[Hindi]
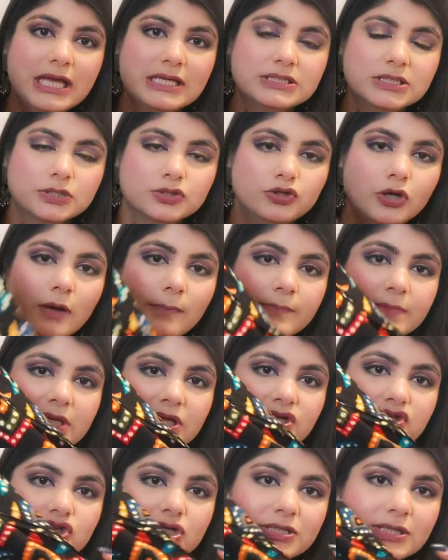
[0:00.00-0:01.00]
सकते हो आप
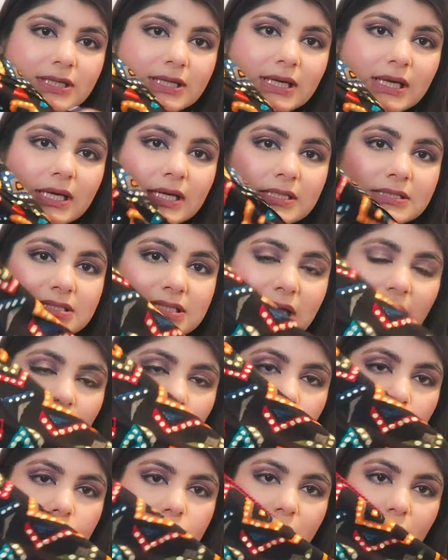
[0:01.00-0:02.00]
नीचे तक इसका
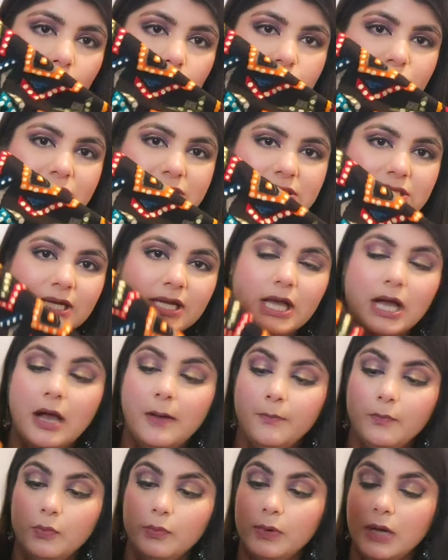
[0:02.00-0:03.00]
कुर्ता कुछ इस तरीके का
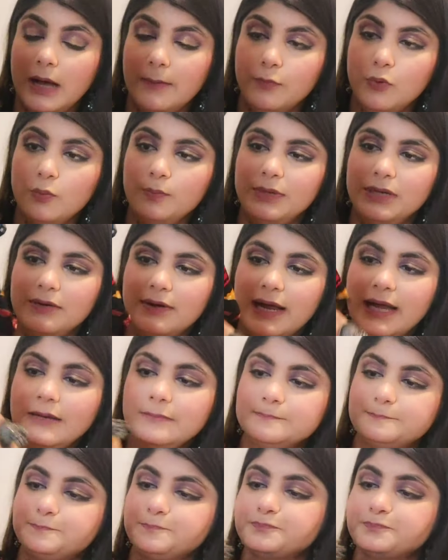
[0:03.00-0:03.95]
आपको मिल रहा है